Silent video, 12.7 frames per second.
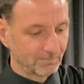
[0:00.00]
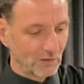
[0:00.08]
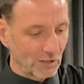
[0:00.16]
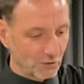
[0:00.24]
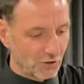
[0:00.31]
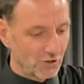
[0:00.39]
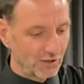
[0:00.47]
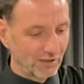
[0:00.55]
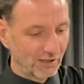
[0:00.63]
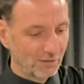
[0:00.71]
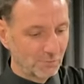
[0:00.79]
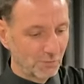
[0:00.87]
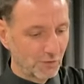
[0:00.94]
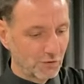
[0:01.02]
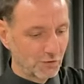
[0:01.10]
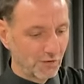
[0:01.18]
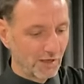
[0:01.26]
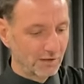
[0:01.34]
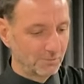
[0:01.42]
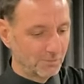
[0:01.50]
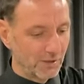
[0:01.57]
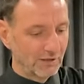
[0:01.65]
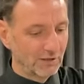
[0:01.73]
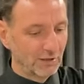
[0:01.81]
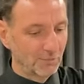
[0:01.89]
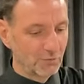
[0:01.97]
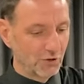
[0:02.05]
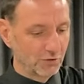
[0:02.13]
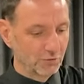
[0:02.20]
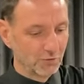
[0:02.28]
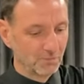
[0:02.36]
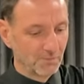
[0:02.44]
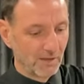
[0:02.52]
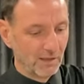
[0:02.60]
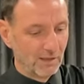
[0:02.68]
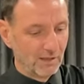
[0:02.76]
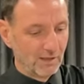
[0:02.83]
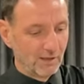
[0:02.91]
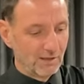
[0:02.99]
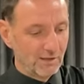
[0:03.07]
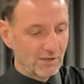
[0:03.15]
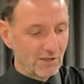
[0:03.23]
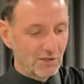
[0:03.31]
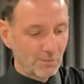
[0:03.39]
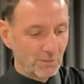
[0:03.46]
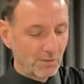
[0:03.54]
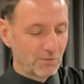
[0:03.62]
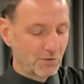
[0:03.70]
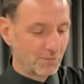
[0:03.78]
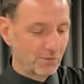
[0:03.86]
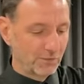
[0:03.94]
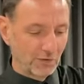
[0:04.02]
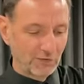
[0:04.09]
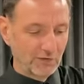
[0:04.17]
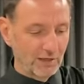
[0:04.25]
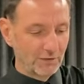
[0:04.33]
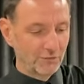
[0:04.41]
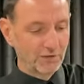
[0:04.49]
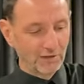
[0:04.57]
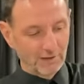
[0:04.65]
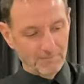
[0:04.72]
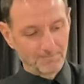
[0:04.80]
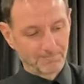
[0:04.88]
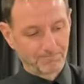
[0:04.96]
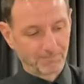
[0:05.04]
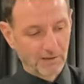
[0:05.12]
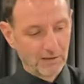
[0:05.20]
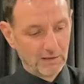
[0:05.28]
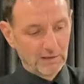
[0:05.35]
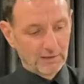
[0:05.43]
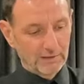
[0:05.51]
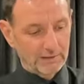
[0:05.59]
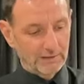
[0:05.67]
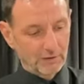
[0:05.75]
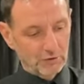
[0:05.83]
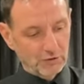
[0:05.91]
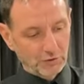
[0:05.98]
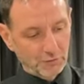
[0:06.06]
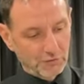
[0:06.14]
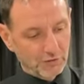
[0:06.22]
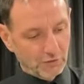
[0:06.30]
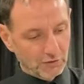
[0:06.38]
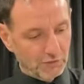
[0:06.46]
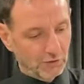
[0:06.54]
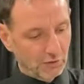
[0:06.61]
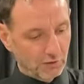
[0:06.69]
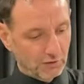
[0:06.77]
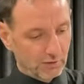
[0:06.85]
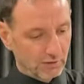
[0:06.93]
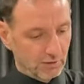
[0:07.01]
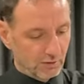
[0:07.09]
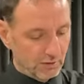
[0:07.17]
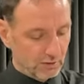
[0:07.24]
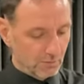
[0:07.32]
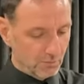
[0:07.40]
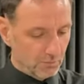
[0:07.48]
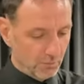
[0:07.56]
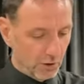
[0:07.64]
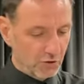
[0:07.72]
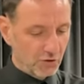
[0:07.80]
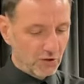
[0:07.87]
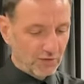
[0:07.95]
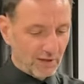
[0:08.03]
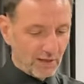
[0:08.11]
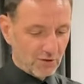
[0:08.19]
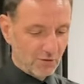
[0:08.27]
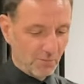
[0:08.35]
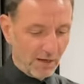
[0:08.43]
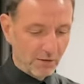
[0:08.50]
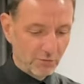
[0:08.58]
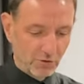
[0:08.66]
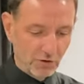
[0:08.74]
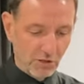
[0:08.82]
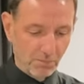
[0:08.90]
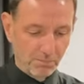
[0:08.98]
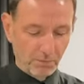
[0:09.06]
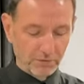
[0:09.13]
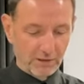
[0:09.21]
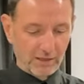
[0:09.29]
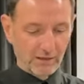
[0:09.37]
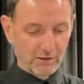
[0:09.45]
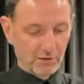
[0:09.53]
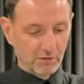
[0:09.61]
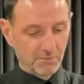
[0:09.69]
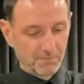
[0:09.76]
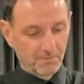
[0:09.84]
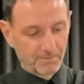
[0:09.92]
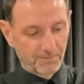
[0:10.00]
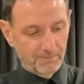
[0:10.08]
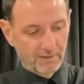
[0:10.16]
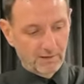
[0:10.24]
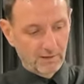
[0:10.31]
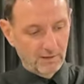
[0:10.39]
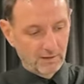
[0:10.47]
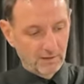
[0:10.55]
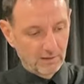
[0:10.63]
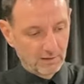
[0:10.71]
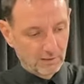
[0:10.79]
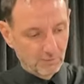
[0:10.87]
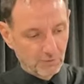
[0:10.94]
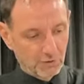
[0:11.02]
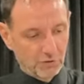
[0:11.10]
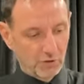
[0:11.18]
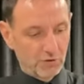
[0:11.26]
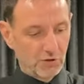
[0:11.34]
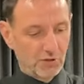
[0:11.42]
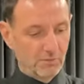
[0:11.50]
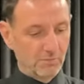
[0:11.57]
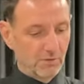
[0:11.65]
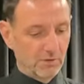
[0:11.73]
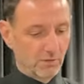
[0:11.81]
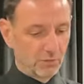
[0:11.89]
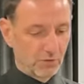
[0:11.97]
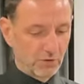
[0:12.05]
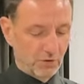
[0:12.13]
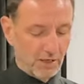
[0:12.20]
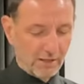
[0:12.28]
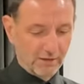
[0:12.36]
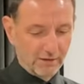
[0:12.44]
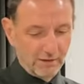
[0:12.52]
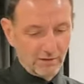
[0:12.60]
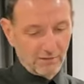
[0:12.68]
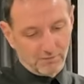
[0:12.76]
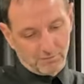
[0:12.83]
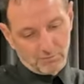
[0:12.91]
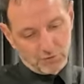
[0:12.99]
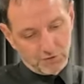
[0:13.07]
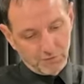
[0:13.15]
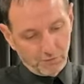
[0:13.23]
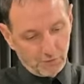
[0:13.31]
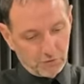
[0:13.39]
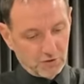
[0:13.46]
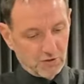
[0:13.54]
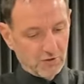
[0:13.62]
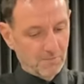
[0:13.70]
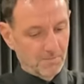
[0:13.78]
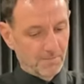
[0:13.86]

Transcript: A dzisiaj, tak jak mówię, świat biegnie do przodu i nie chciałbym, abyśmy zostali w tyle. Dlatego, że to wszystko, co młodsi i starsi mają dzisiaj pod ręką, przynosi im różnorakie możliwości.